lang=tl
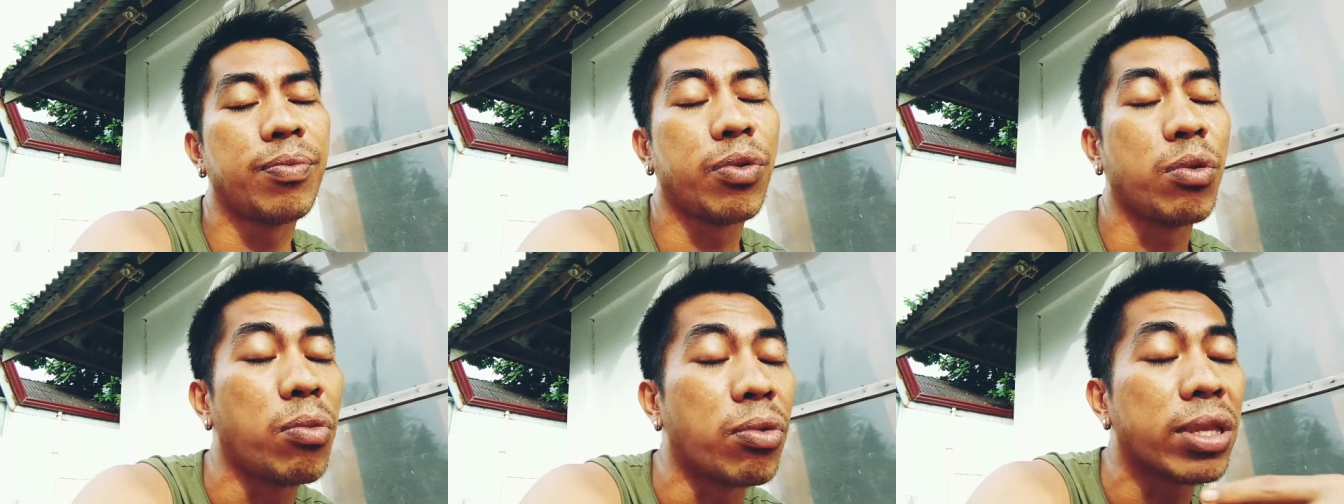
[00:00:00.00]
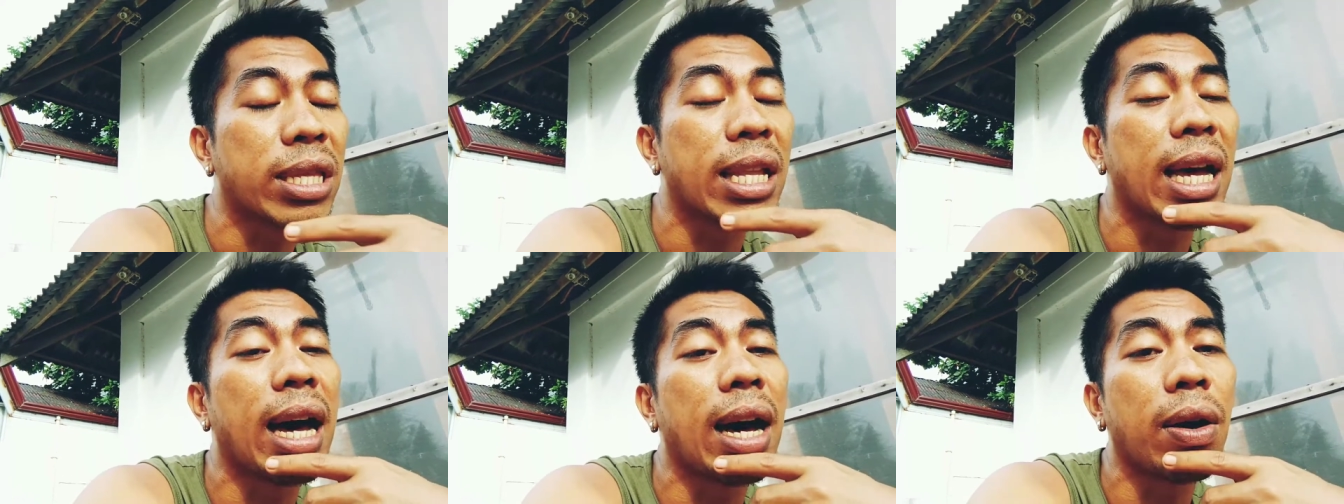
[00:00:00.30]

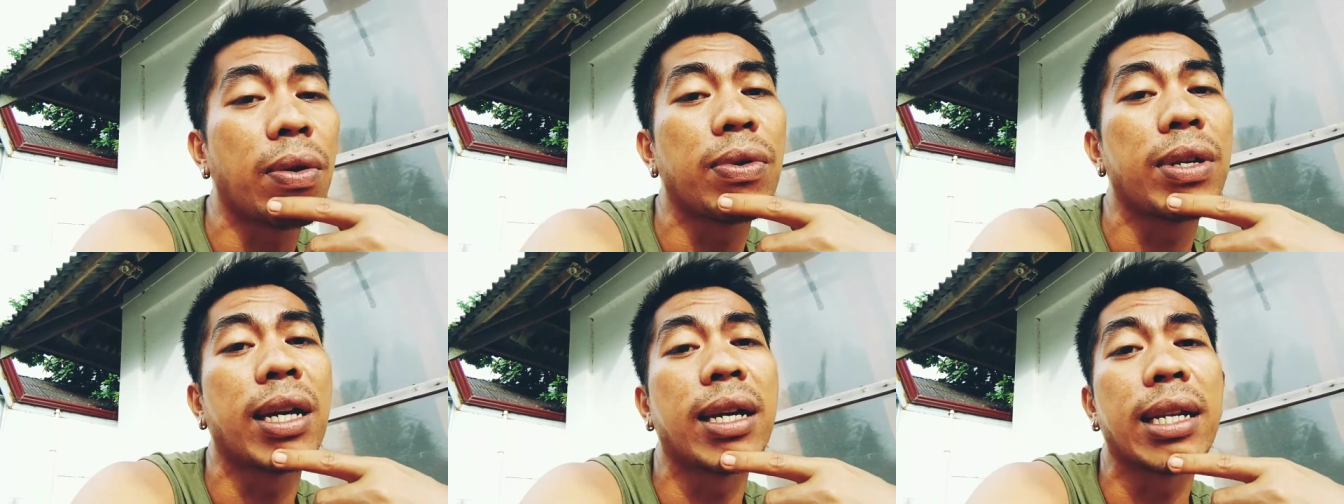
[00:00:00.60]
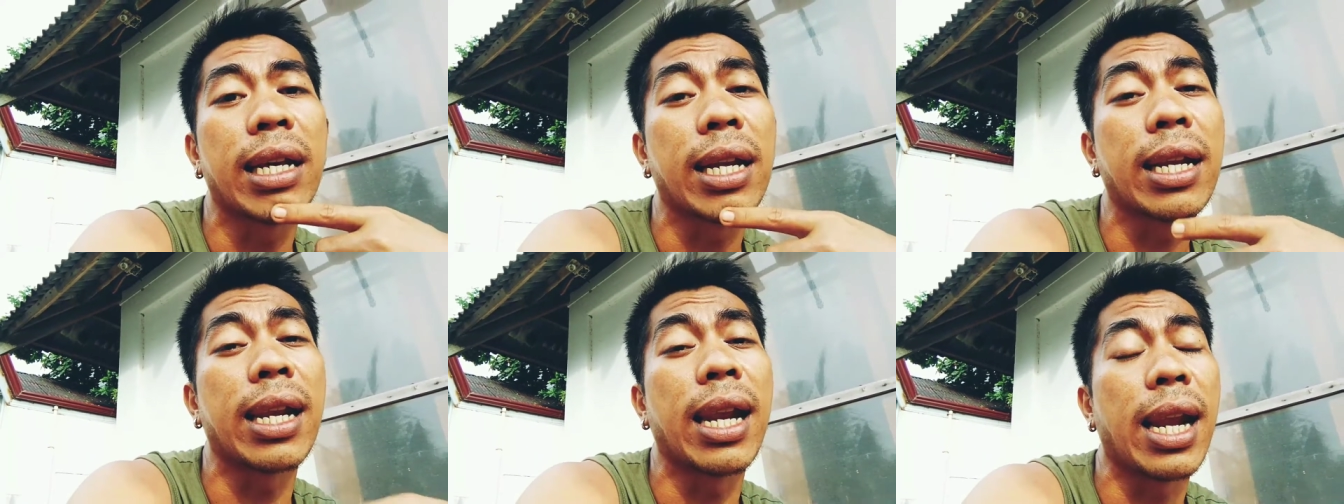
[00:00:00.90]
Pumunta ako ng
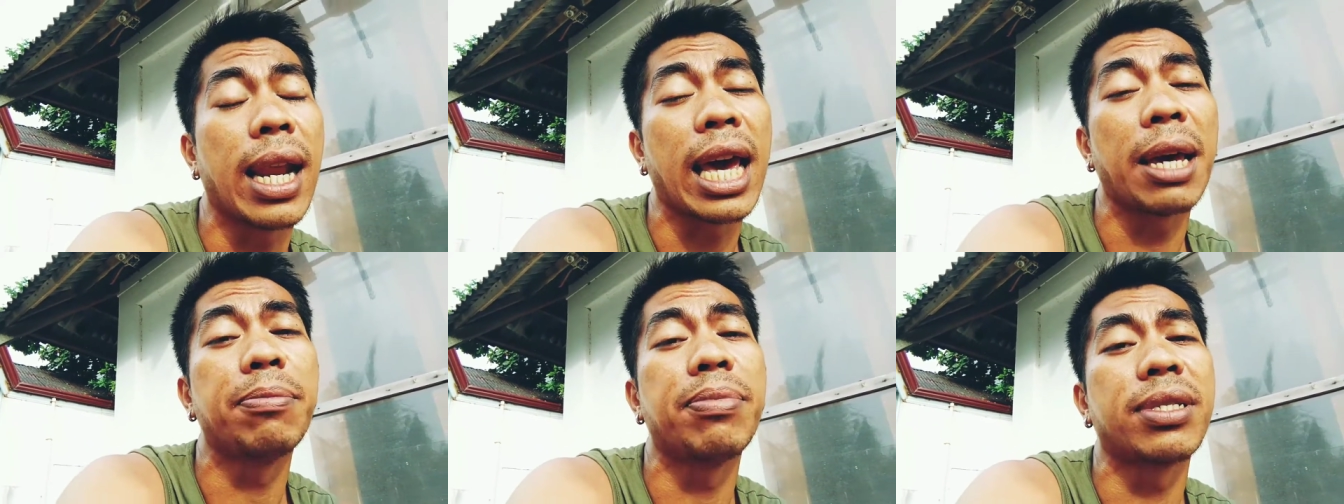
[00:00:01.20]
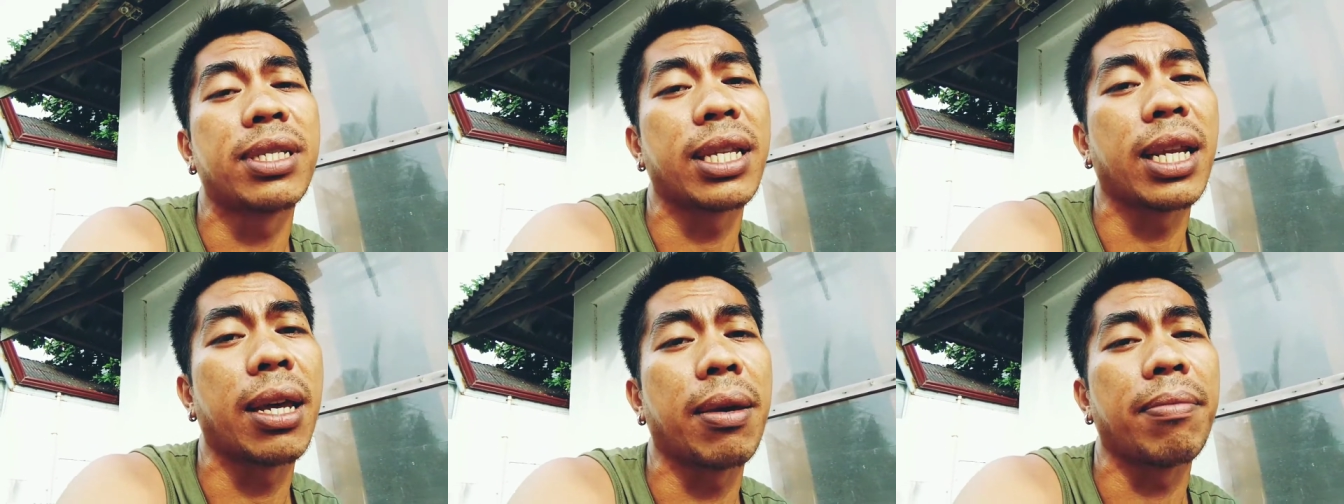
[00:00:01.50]

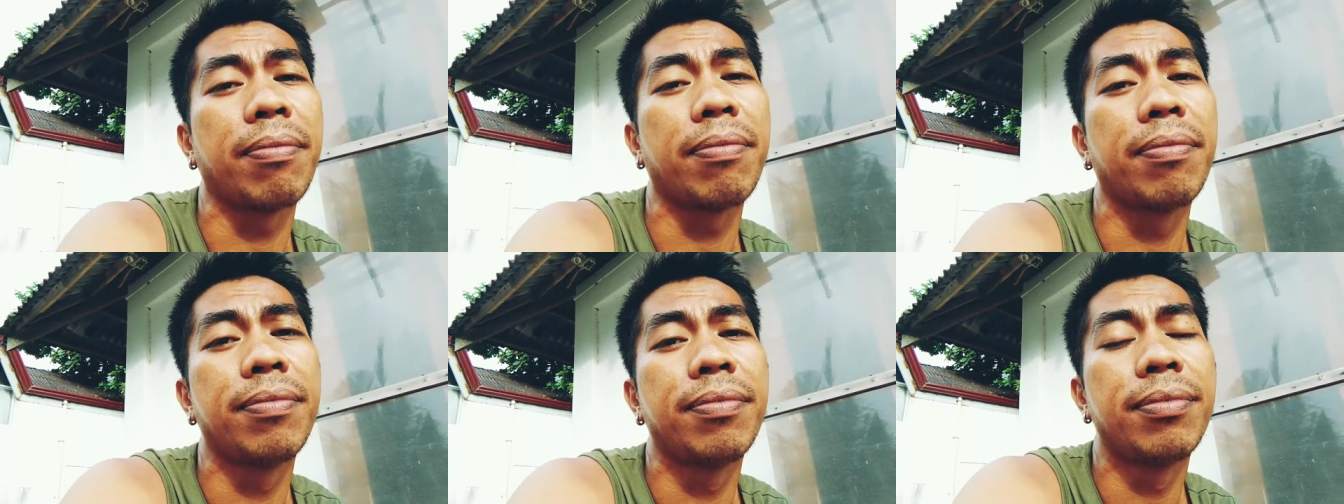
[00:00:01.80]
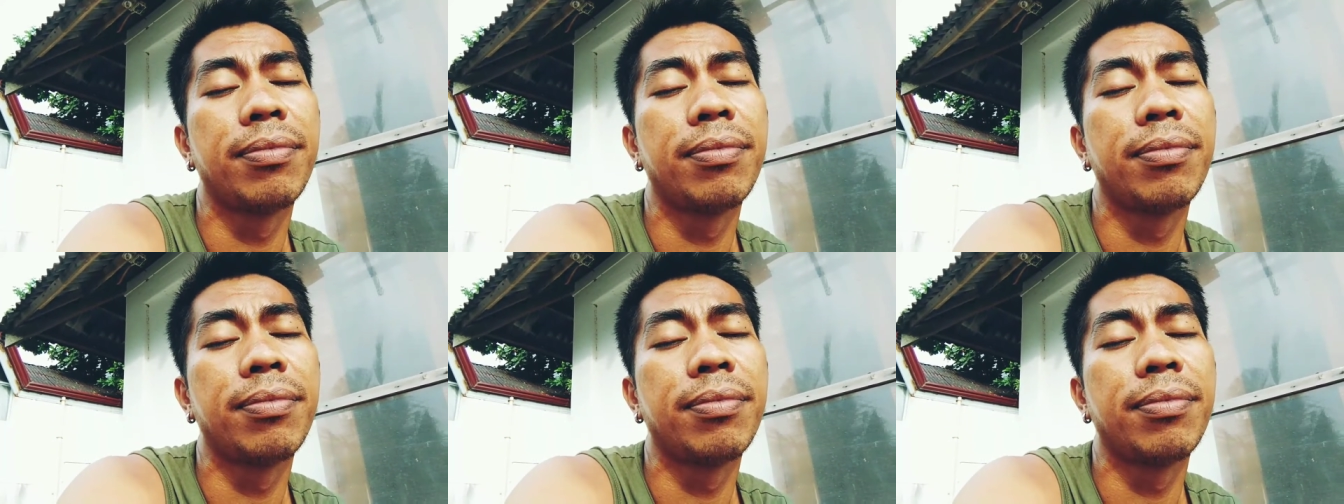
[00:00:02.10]
nagla-livestream